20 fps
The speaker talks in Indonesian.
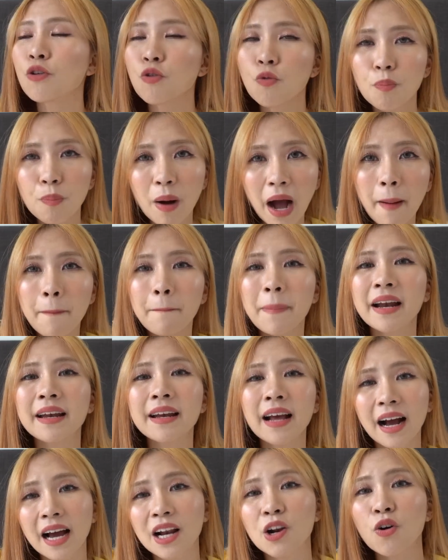ngerubah
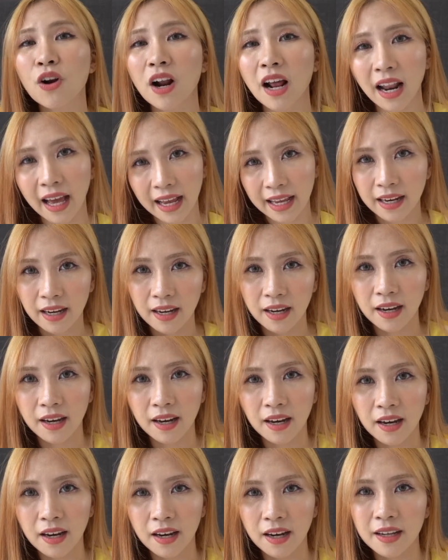pandangan orang lain
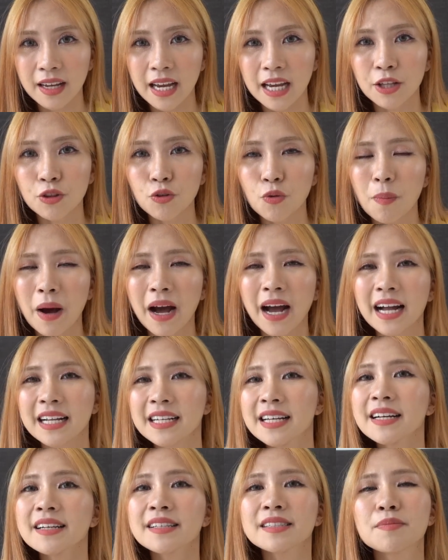kayak gitu
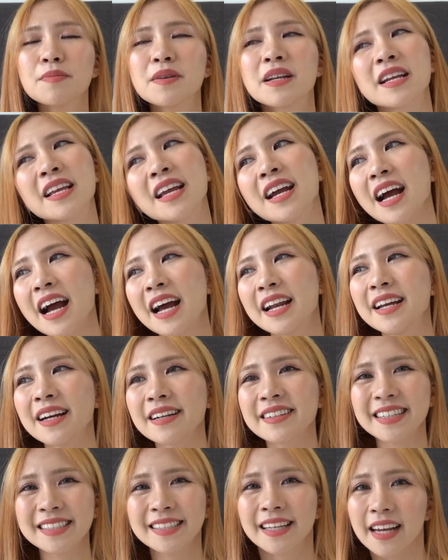makanya sebenarnya
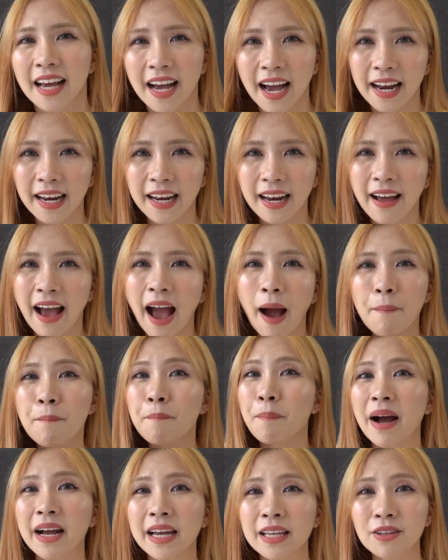ada kesenangan
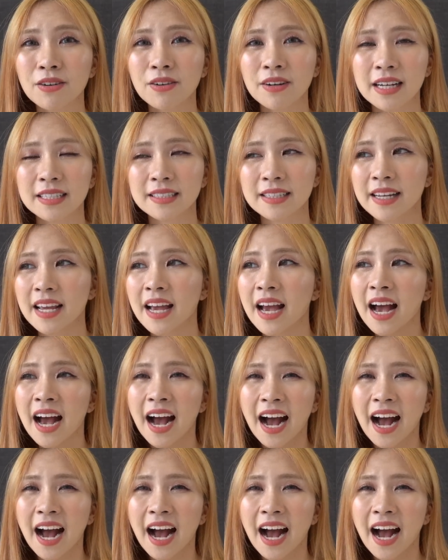hampa gitu loh guys jadi